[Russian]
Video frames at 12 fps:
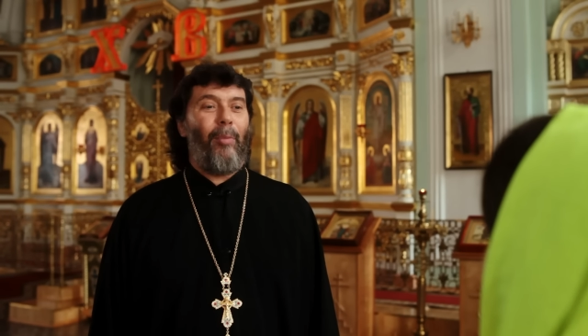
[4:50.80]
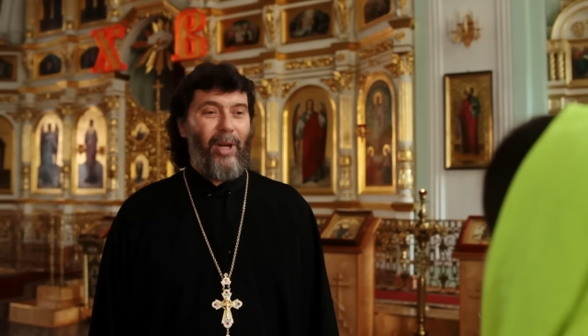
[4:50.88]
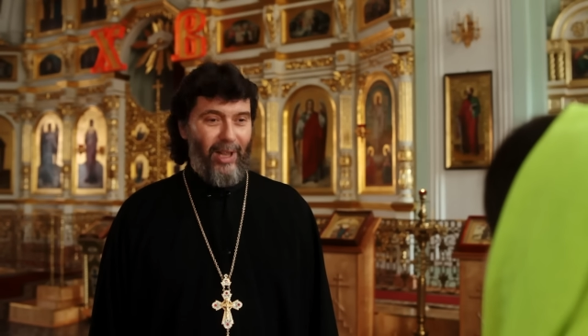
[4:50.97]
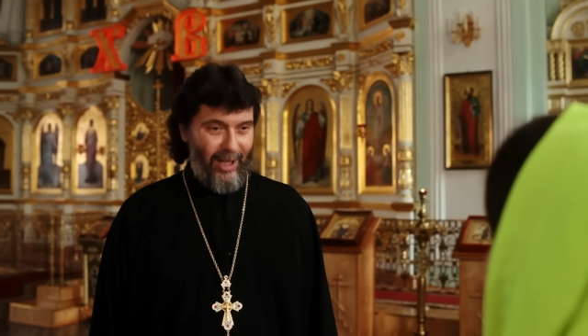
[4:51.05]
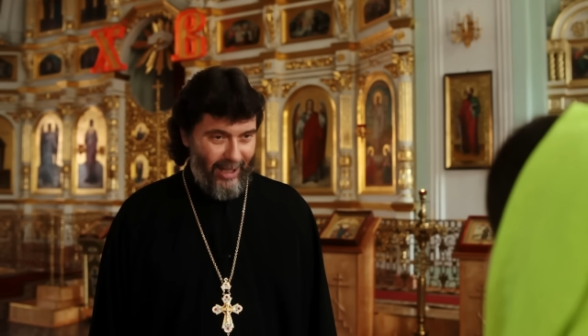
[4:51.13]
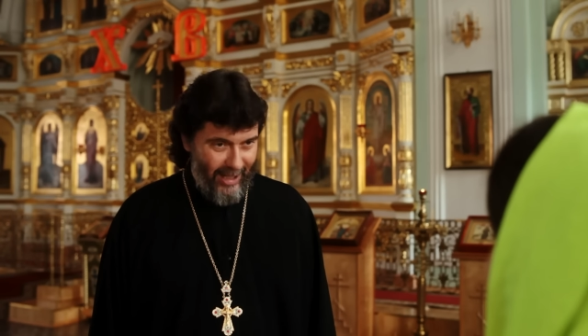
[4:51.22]

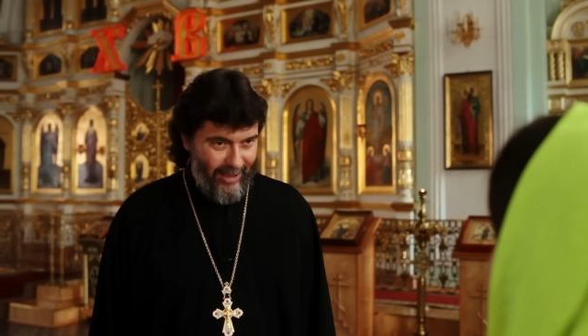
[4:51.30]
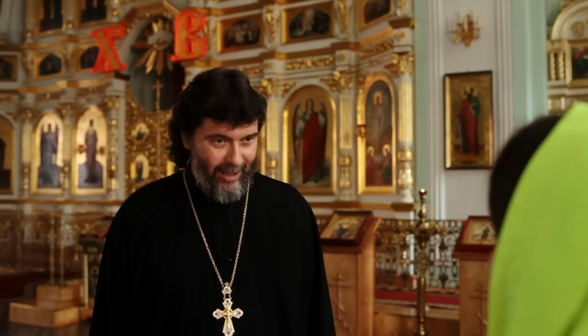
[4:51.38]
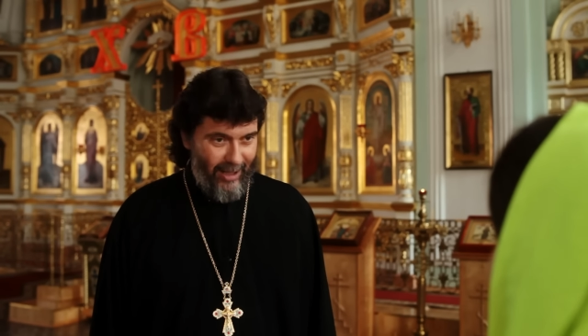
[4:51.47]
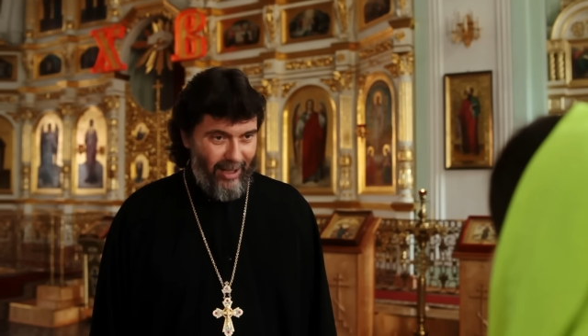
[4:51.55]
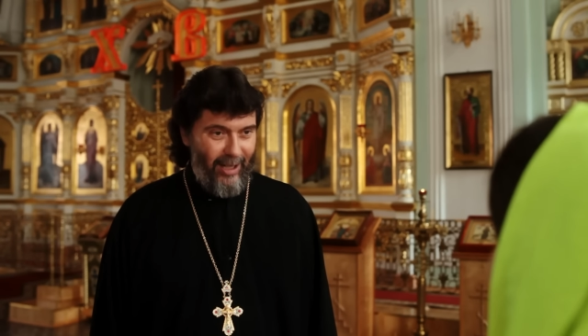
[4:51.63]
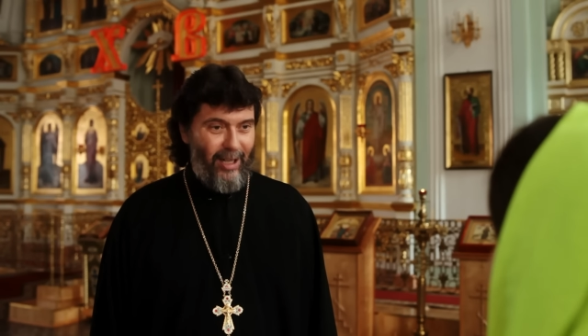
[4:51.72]

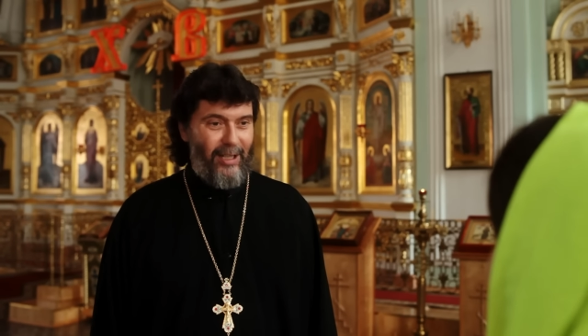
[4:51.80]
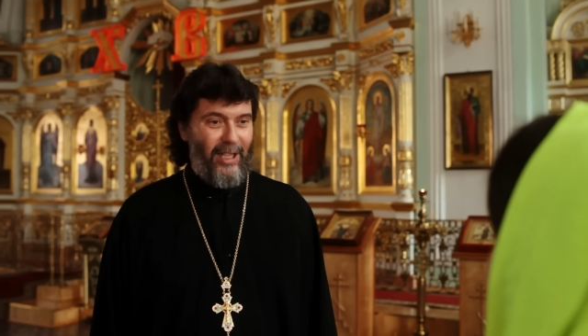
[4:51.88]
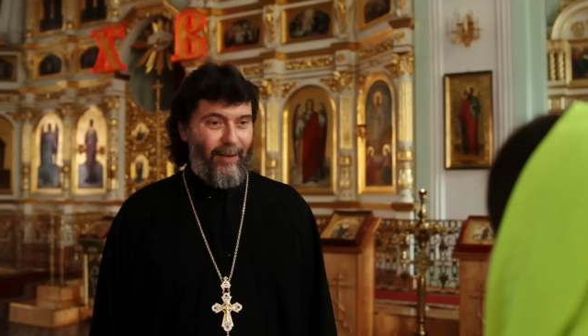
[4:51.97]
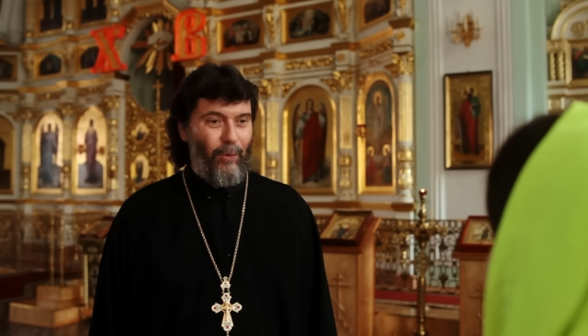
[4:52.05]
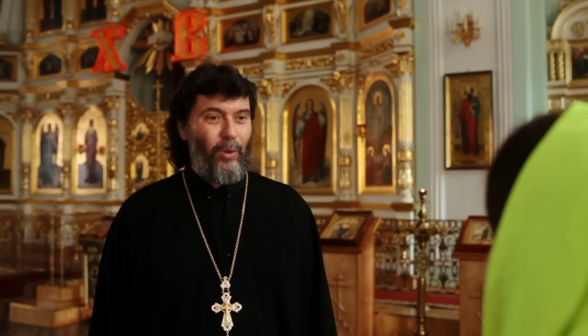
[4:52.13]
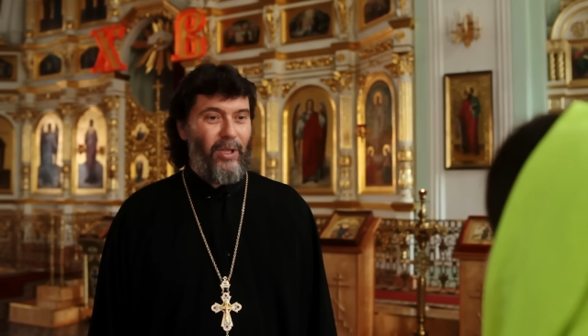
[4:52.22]
прилагательные к
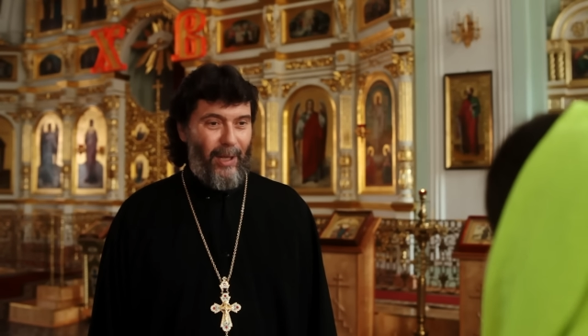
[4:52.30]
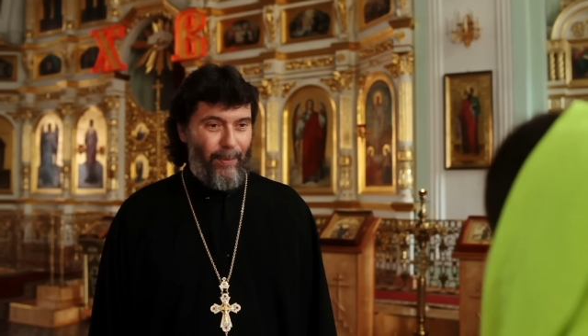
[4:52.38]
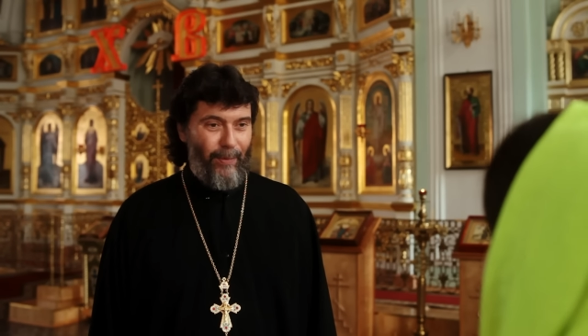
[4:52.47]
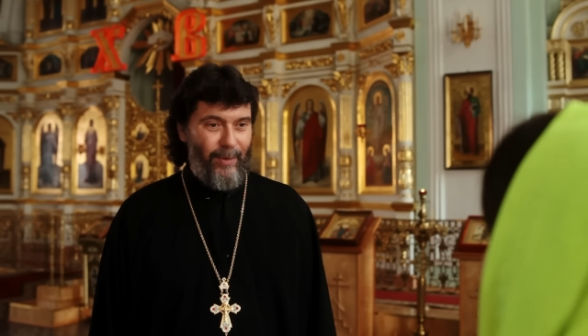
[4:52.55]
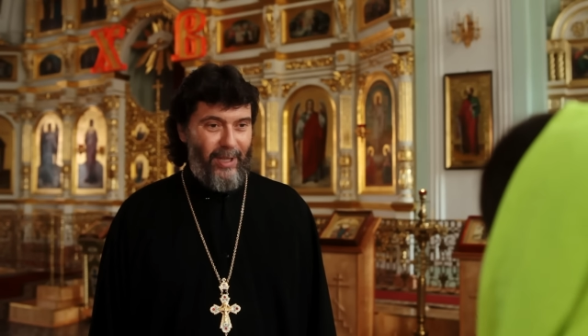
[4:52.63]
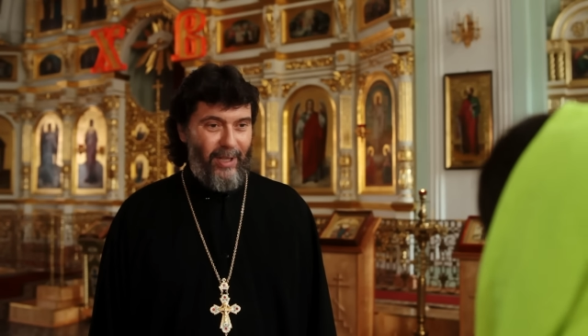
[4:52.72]
основной
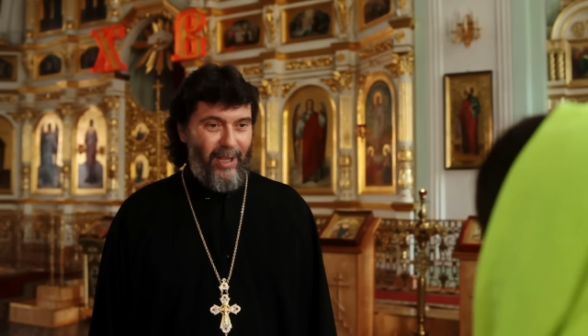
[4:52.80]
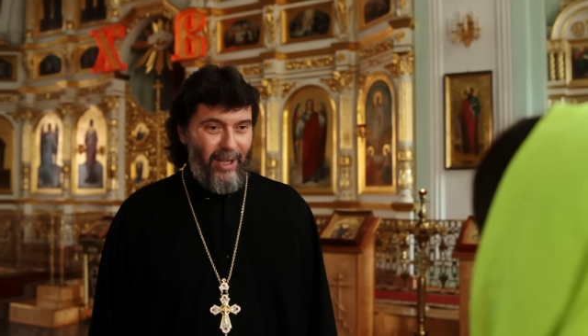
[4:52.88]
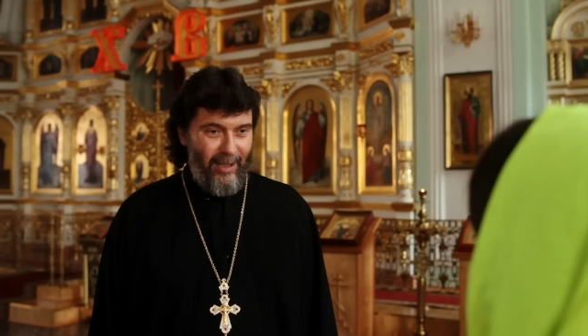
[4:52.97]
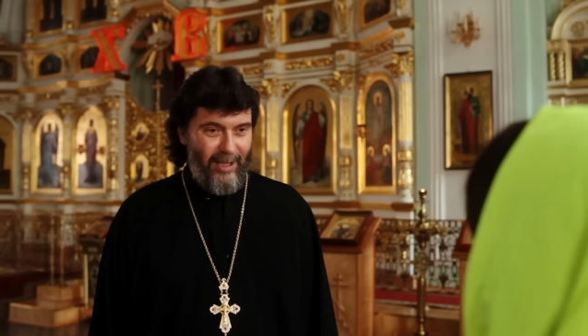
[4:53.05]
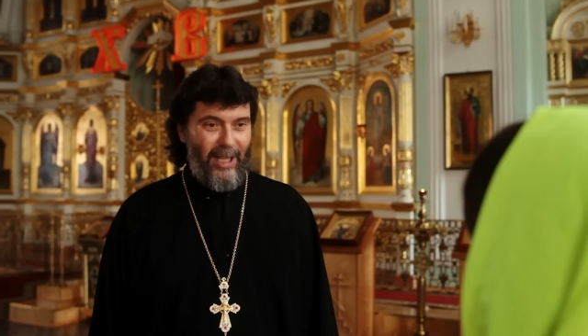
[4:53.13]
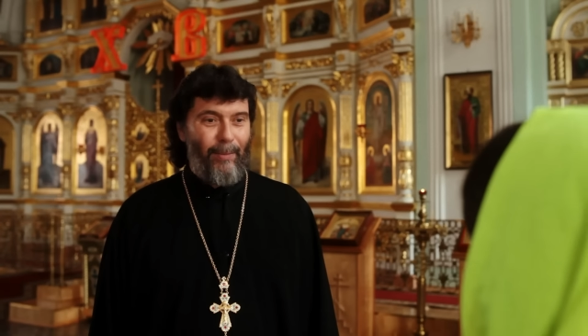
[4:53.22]
заповеди,
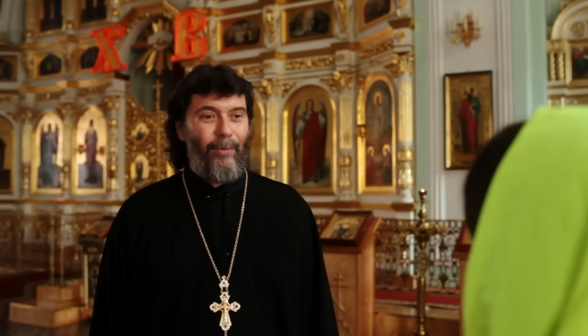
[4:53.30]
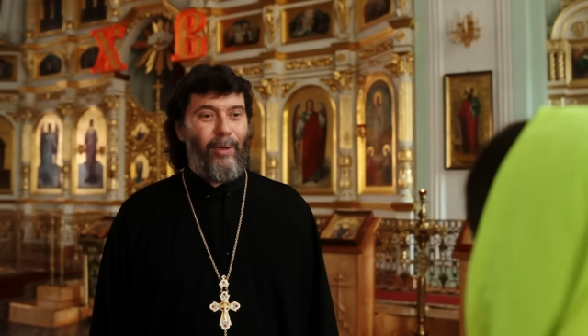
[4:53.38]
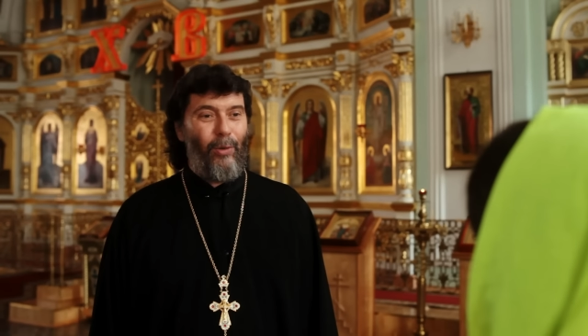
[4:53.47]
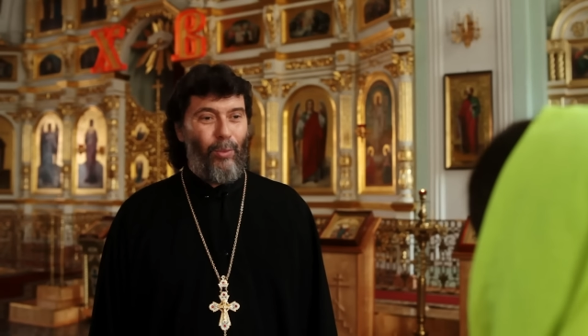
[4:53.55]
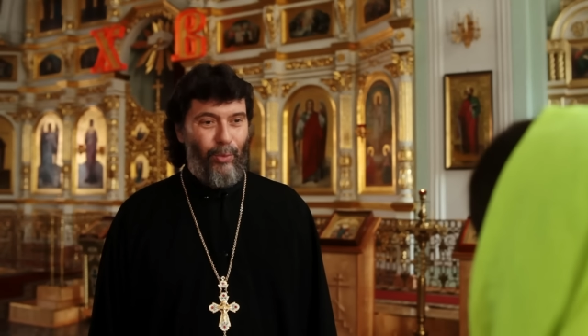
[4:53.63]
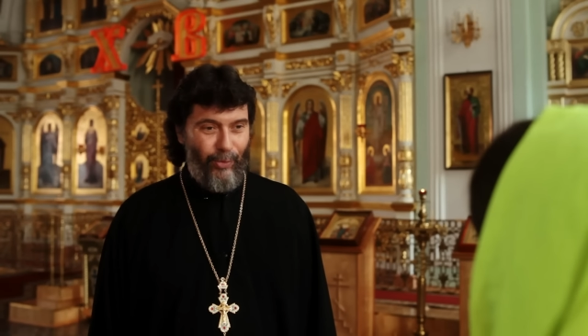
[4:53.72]

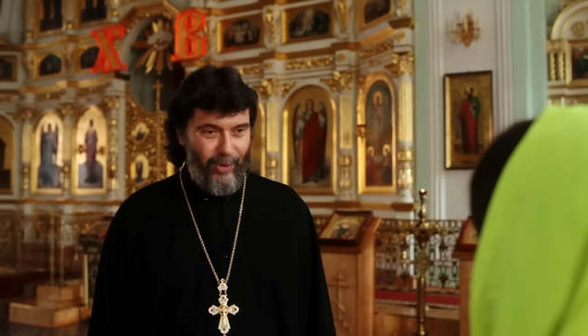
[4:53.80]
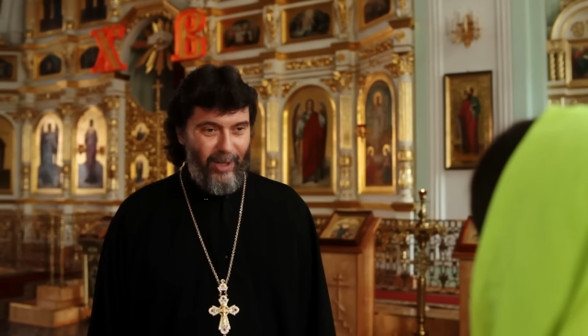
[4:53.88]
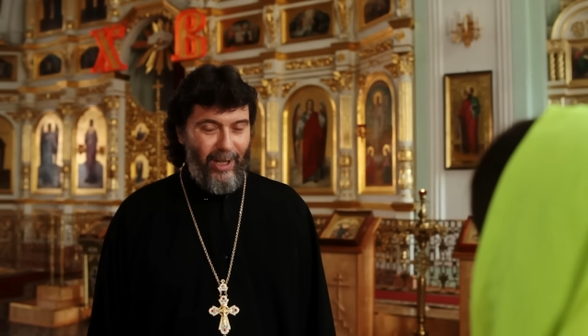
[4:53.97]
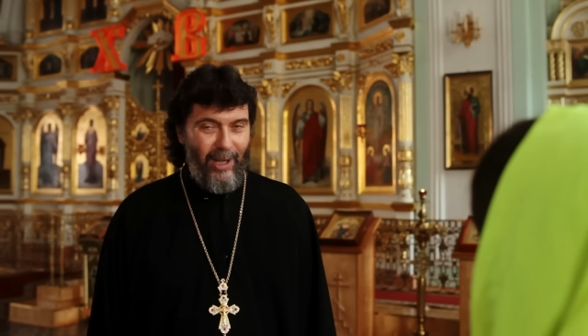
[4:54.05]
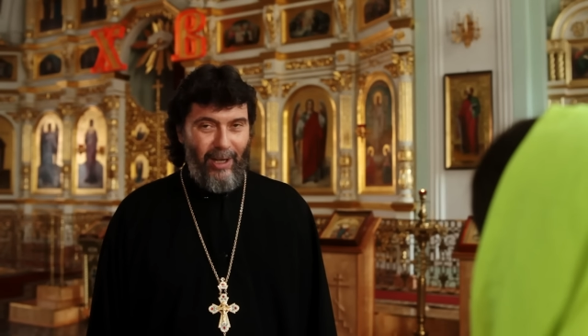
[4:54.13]
заповеди любви.